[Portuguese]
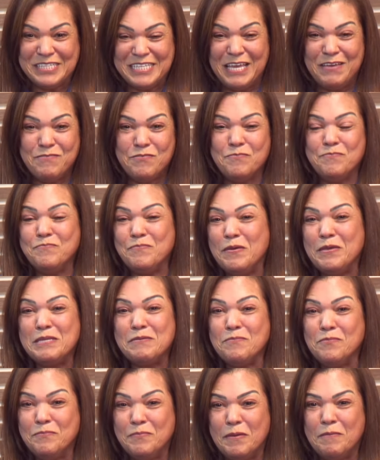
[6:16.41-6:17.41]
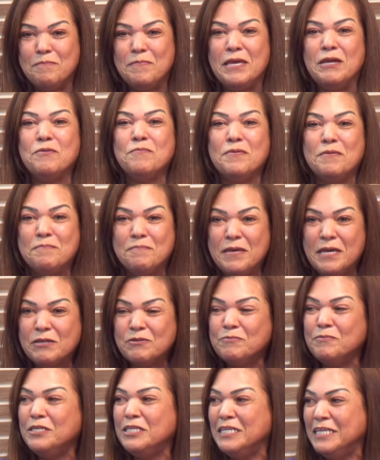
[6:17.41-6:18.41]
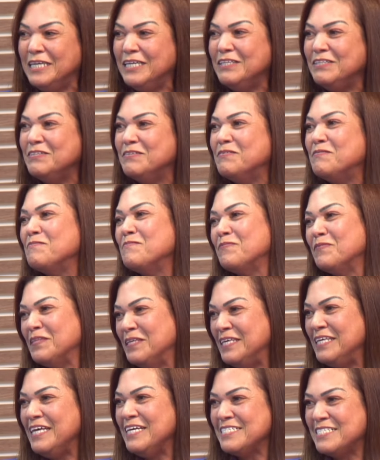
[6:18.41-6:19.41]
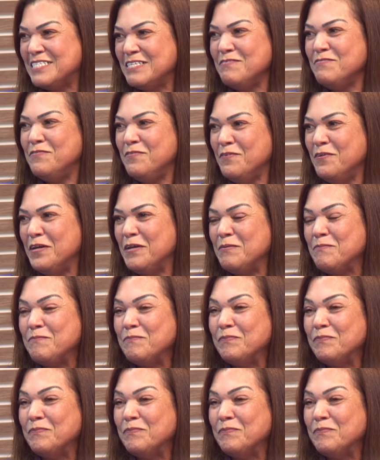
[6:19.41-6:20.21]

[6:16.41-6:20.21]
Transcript: teve um, be um bebê, o bebê era um menino, uhum. e assim foi.